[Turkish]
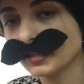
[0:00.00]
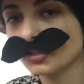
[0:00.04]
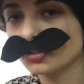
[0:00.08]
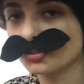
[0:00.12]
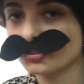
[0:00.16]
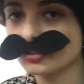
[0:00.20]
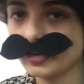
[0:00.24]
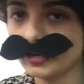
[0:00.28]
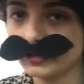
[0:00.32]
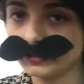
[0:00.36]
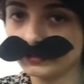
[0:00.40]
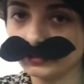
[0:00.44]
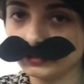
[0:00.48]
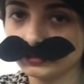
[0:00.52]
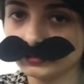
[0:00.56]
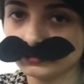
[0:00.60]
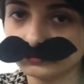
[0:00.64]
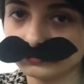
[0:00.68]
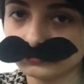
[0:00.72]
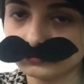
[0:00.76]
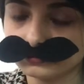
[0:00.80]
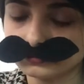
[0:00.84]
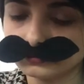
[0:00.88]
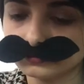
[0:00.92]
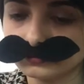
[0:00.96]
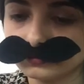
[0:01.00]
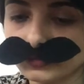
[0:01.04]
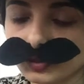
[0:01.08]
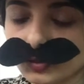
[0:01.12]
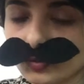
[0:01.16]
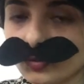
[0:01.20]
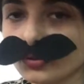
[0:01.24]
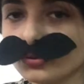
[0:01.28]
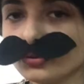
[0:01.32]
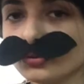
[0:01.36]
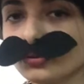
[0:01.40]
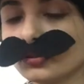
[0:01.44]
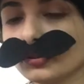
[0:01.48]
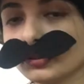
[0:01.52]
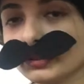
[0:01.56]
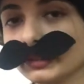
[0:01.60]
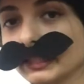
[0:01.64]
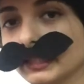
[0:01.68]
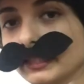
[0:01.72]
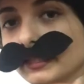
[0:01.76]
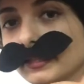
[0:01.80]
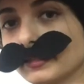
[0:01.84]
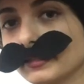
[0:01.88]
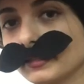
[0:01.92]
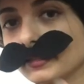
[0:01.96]
Gençler dedim. Ödül
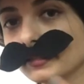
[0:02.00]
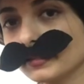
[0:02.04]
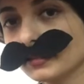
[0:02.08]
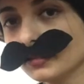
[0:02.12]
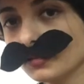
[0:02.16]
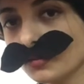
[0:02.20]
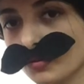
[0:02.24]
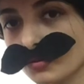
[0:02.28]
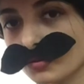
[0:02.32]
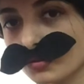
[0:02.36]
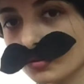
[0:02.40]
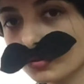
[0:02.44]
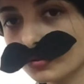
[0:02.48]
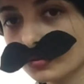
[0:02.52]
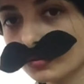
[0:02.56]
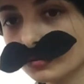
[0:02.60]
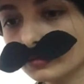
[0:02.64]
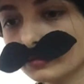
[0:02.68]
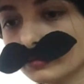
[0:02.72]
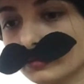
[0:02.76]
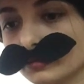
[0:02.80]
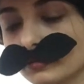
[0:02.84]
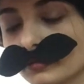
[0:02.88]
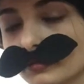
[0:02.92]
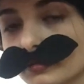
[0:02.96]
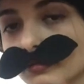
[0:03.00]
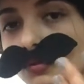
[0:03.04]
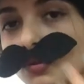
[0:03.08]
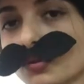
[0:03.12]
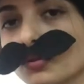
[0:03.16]
oyunları sizin olsun.